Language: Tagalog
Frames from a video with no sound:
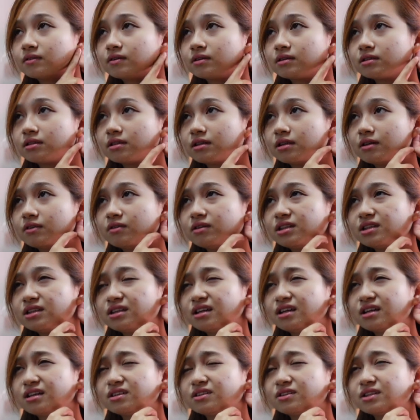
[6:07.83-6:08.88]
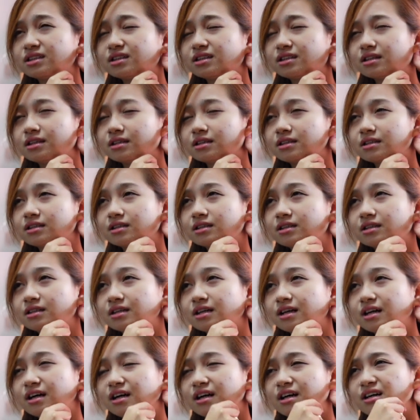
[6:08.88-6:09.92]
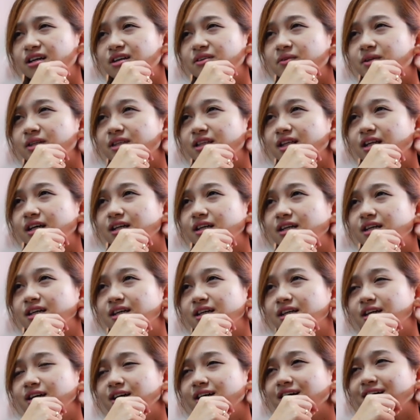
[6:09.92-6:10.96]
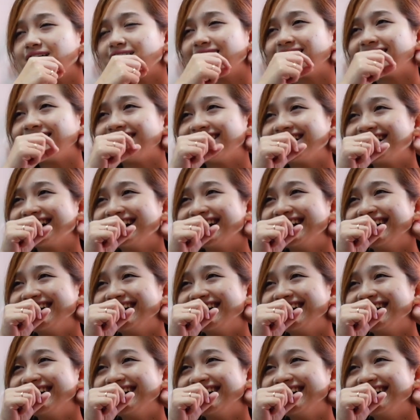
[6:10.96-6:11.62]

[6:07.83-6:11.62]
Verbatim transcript: wait, Di ba dito? wait lang, wait lang. Ah, wait lang. Wala pang ang buto yan eh.